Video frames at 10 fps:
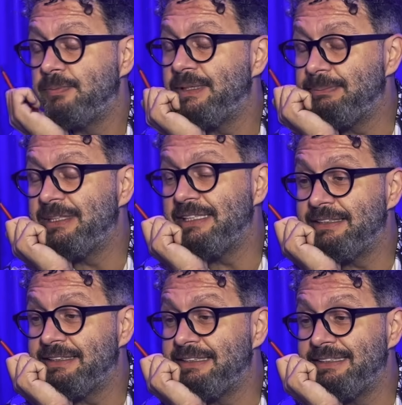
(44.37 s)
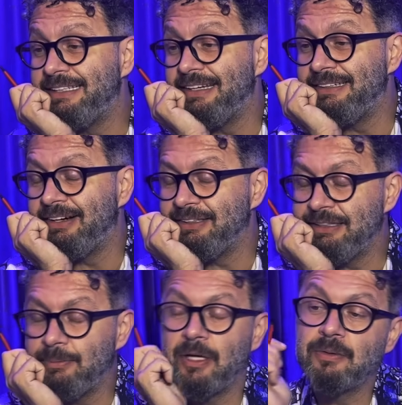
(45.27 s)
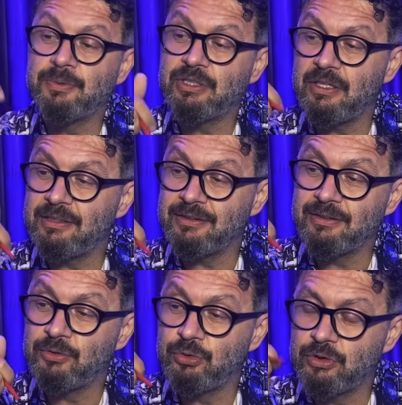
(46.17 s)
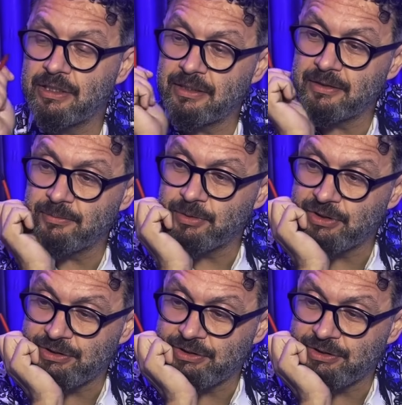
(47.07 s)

bir, bir de sizin DNA'lara bakmışlar Türkiye'miş